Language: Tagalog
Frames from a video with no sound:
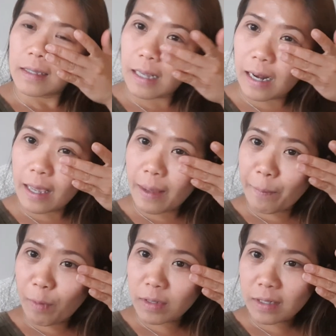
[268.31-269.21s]
Nila
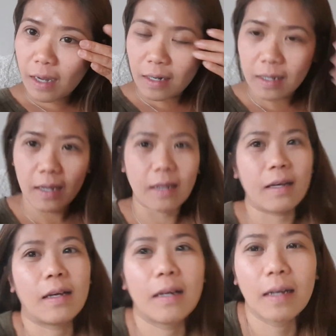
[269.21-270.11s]
Empoy, tsaka
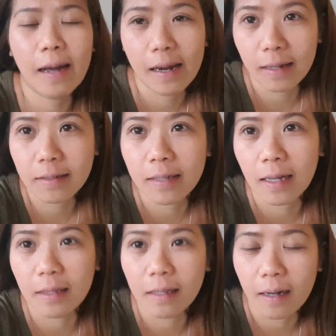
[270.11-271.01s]
ni
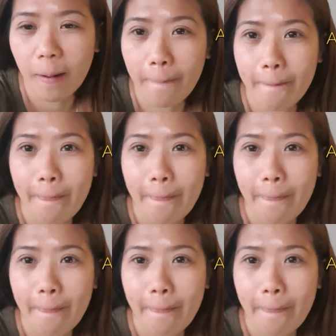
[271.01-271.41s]
Alexandra.